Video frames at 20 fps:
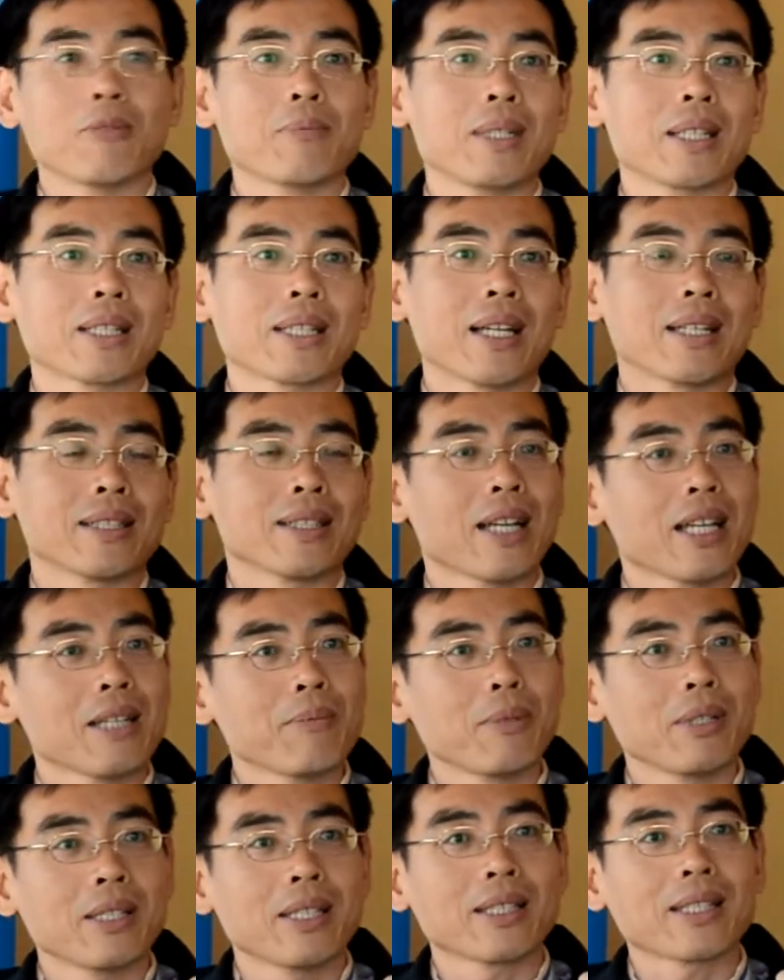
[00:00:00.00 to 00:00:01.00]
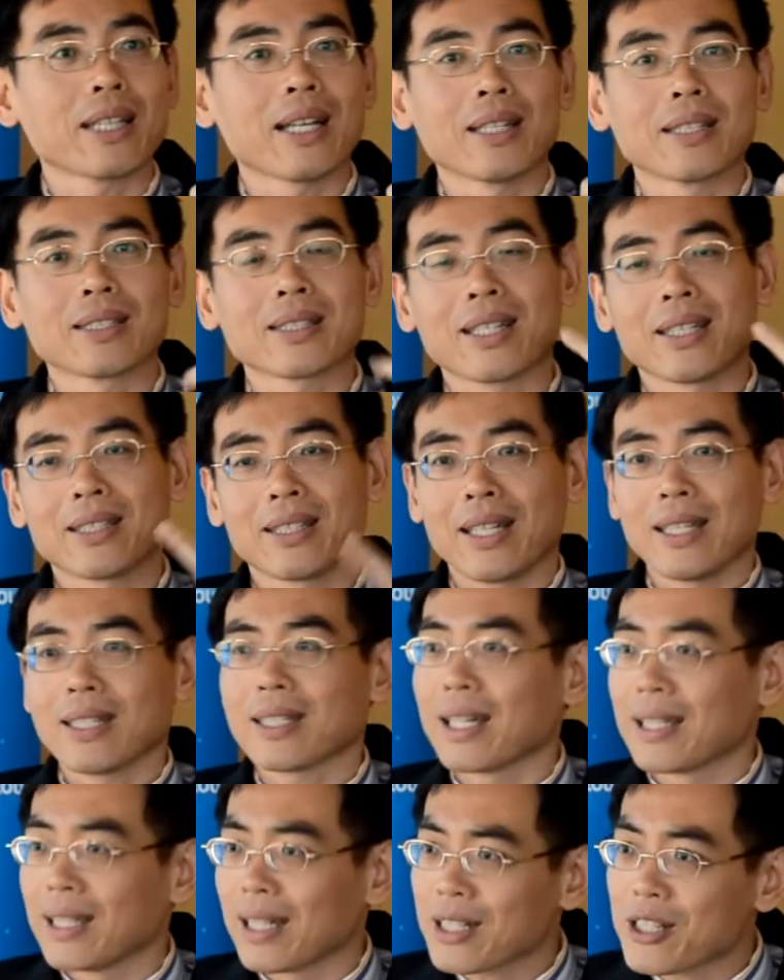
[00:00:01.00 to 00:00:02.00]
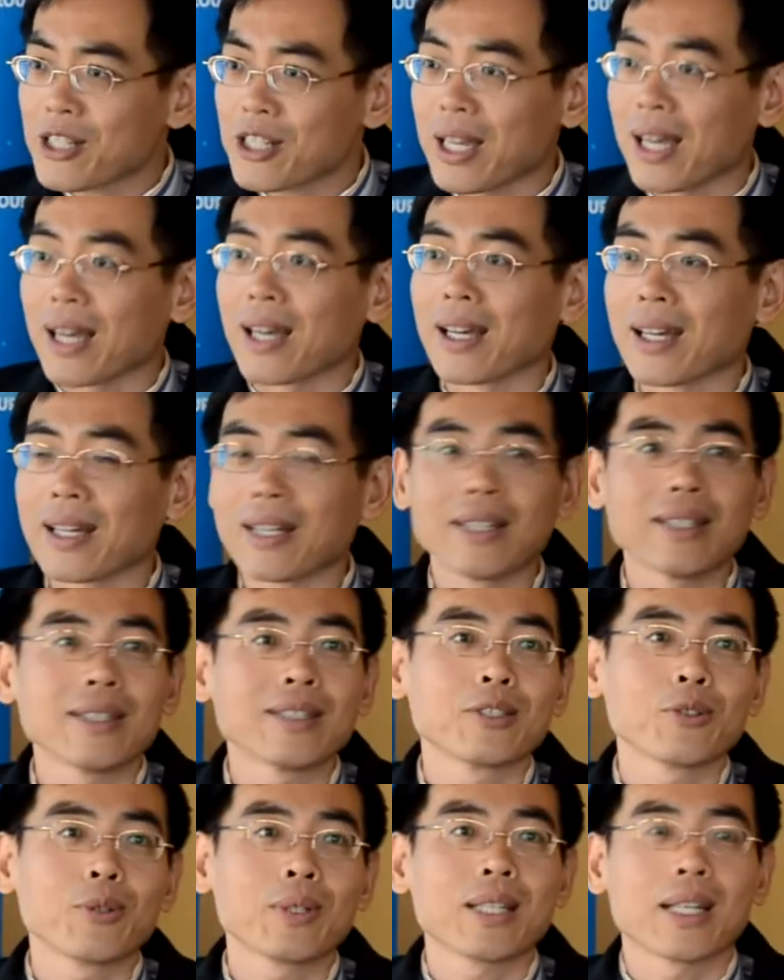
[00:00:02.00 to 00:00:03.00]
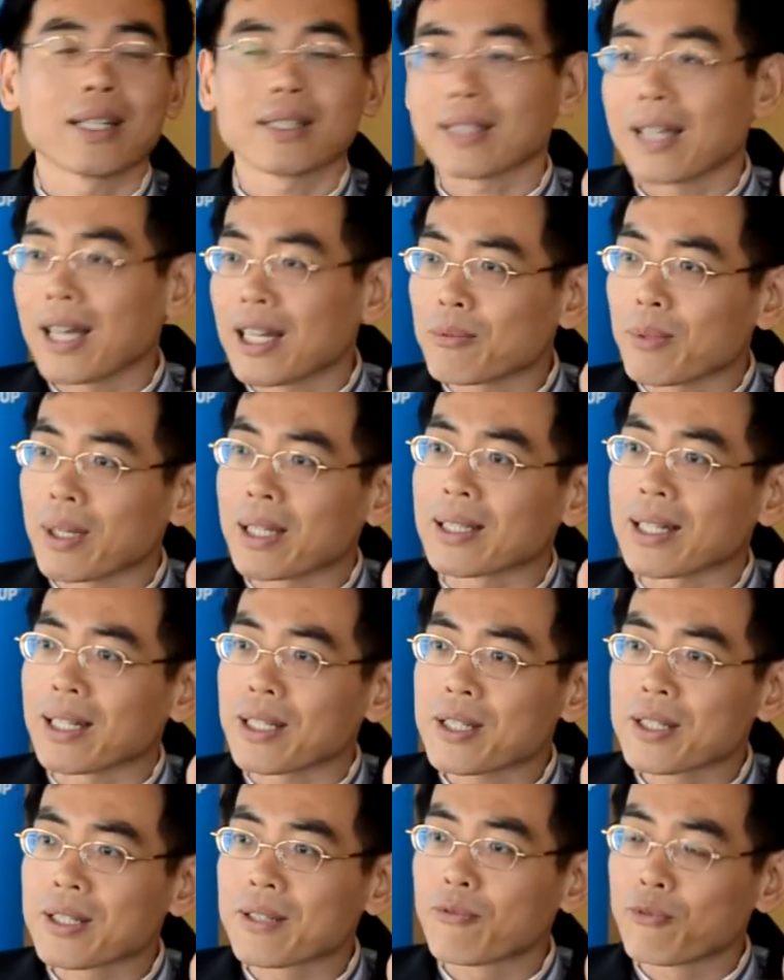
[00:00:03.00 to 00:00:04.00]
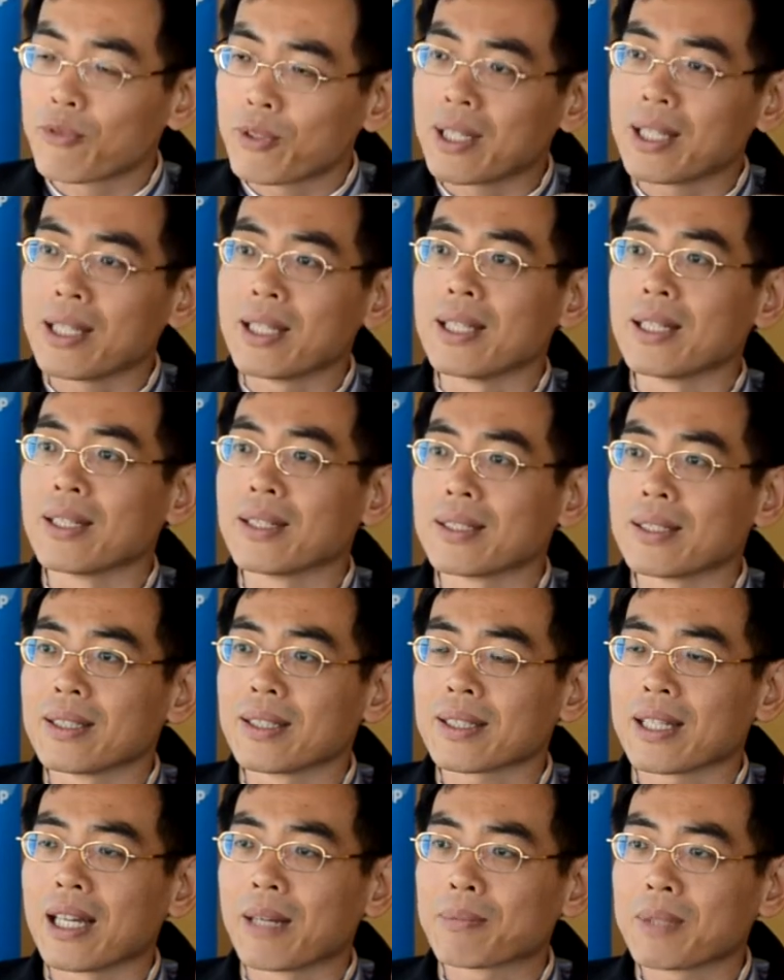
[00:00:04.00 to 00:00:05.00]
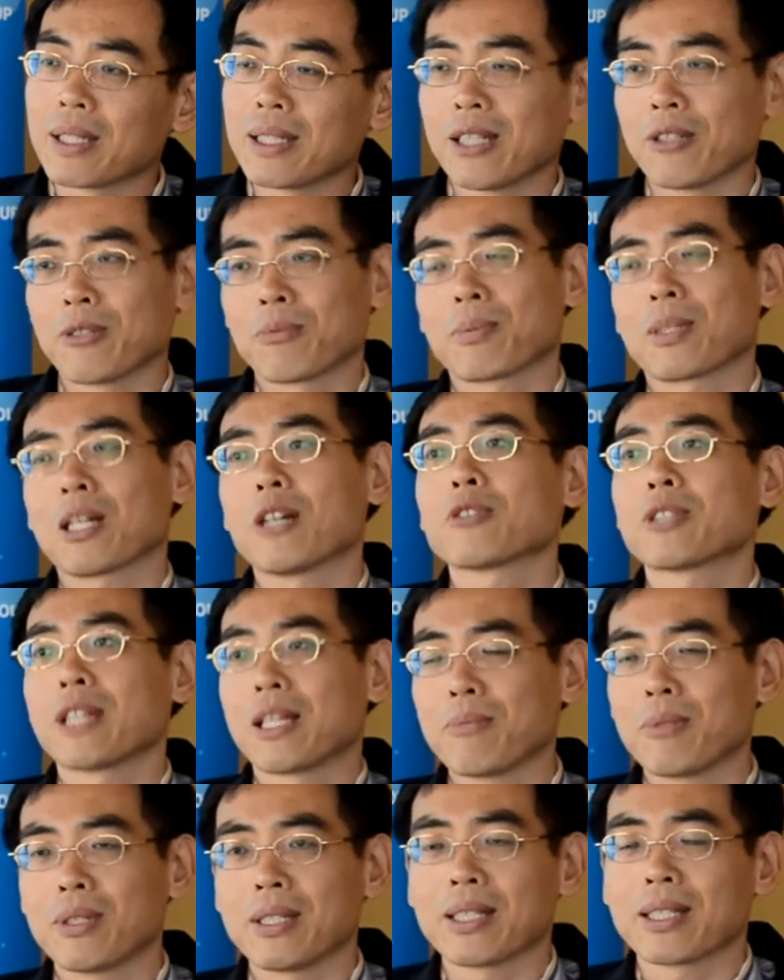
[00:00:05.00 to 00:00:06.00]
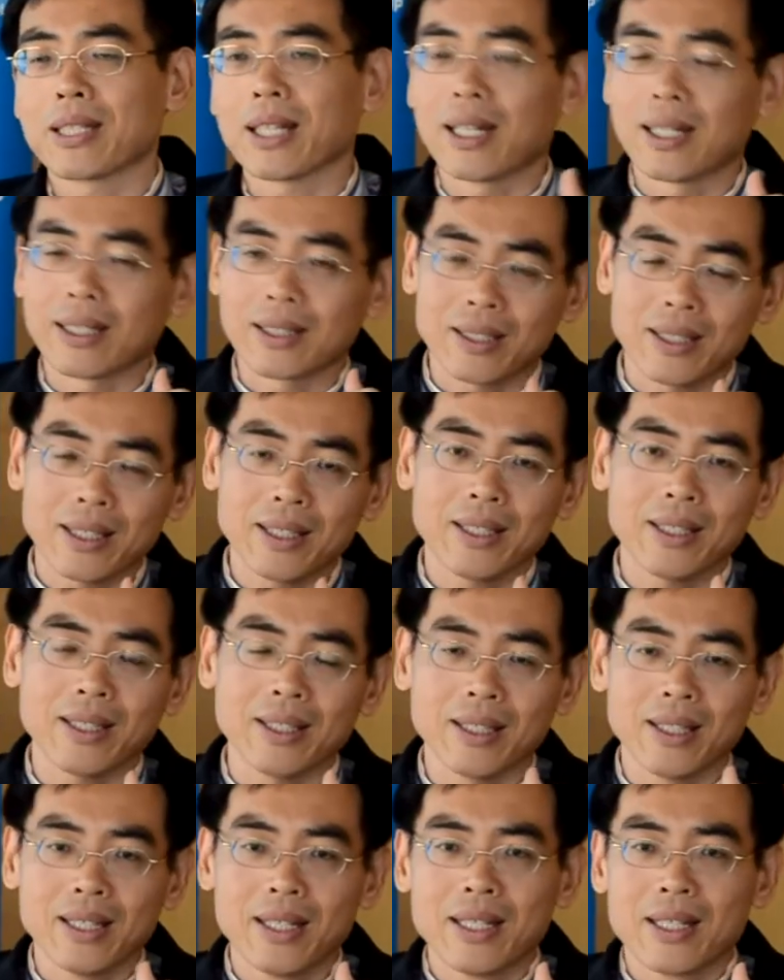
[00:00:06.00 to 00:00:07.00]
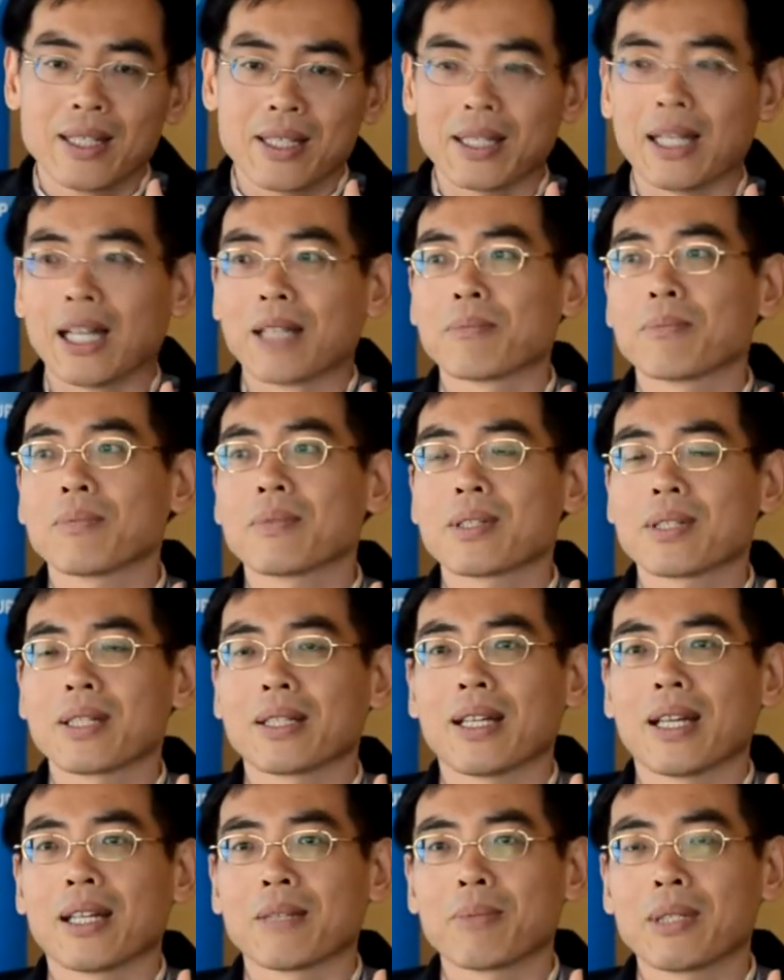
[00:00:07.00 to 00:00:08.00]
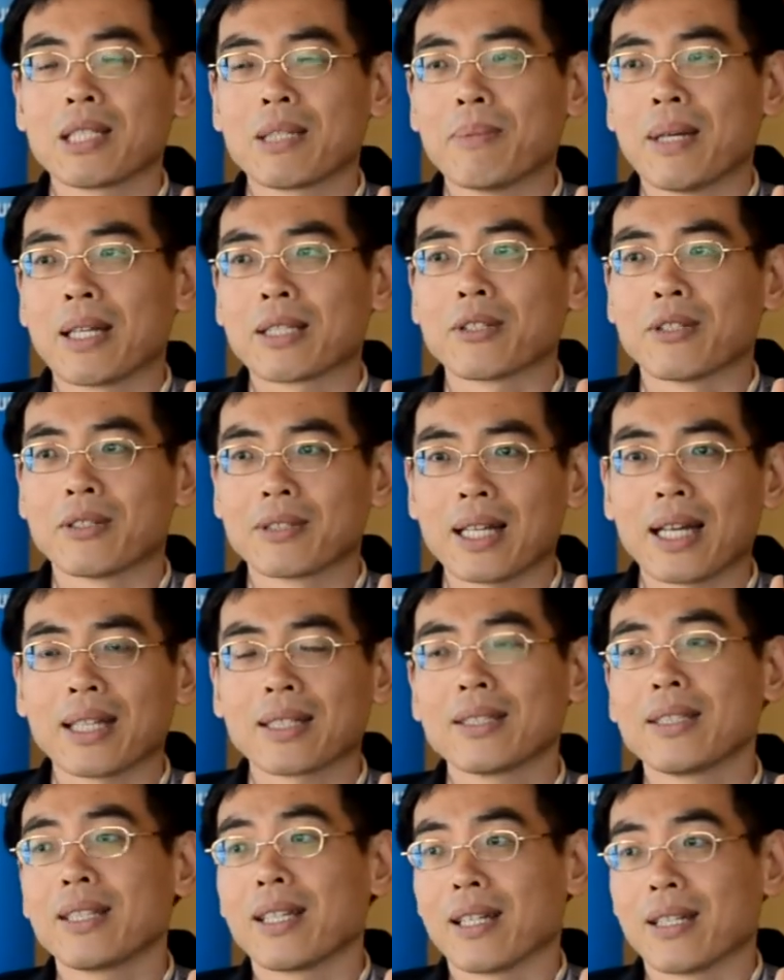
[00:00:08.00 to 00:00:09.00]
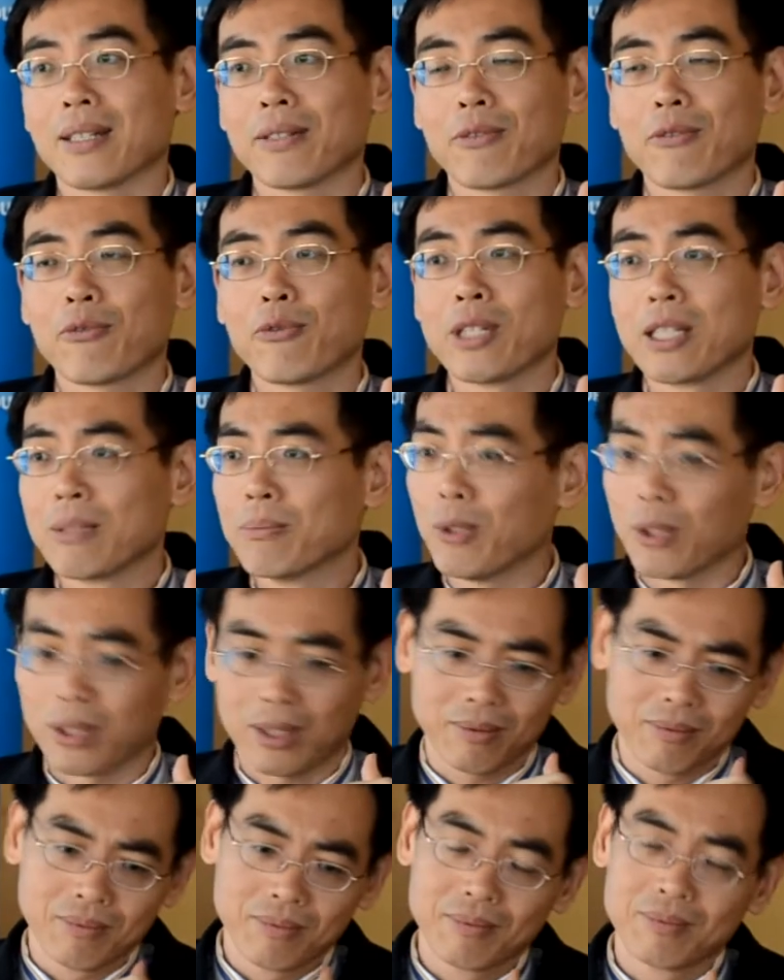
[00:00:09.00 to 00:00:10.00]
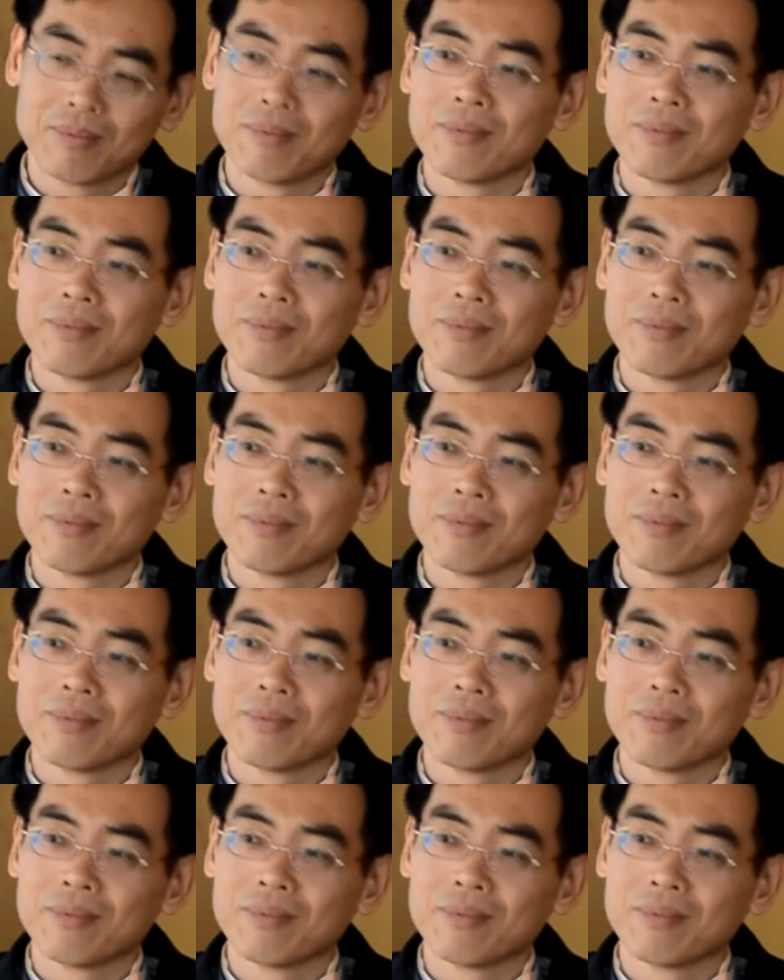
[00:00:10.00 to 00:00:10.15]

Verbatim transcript: เรามีการให้บริการการให้การรักษาด้วยยาต้านไวรัสฟรีนะครับ ถ้าเราเข้าใช้บริการที่สถานสถานพยาบาลของรัฐเนี่ยฟรีหมด